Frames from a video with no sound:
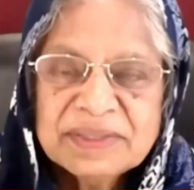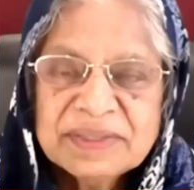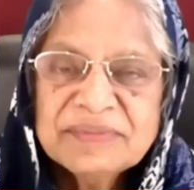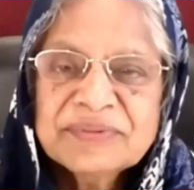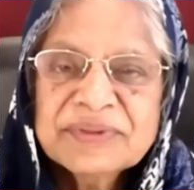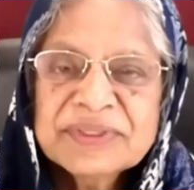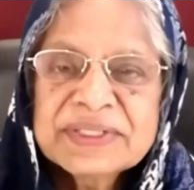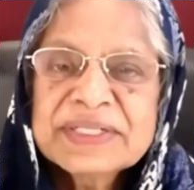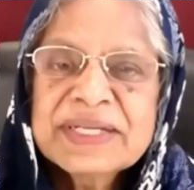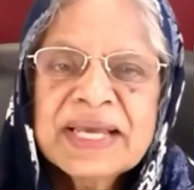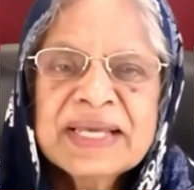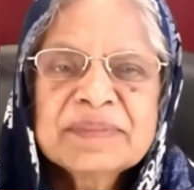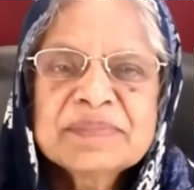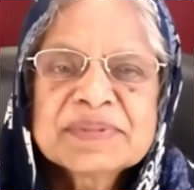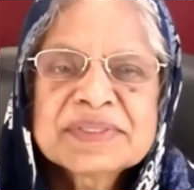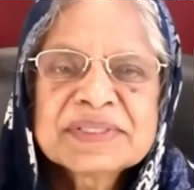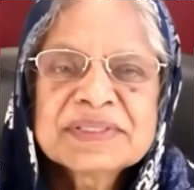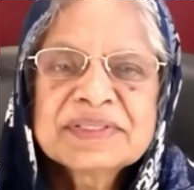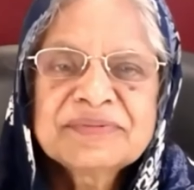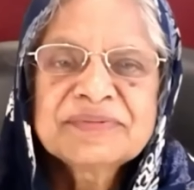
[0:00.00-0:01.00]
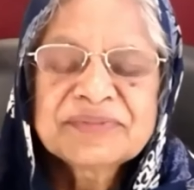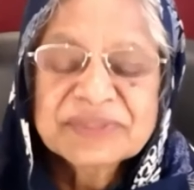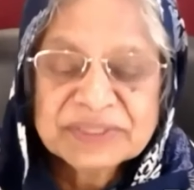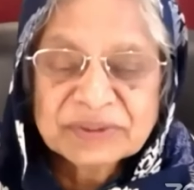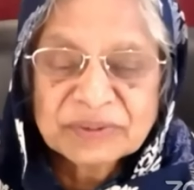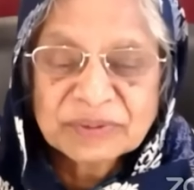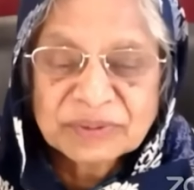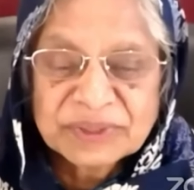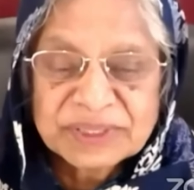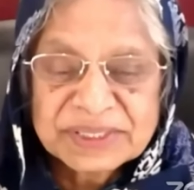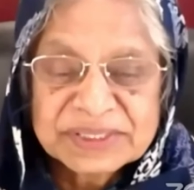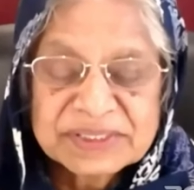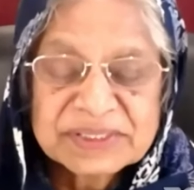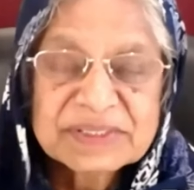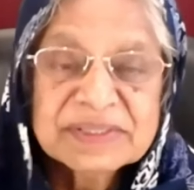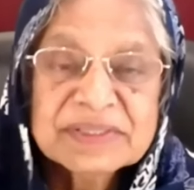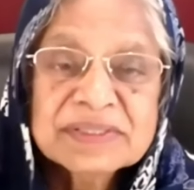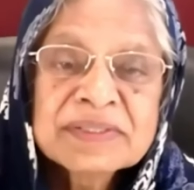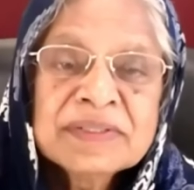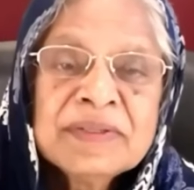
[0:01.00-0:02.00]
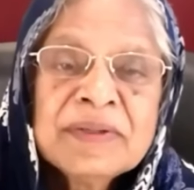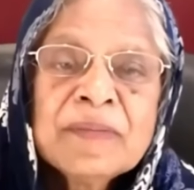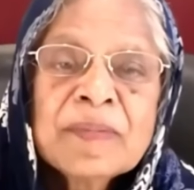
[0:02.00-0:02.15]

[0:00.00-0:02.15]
At different times, different occasions.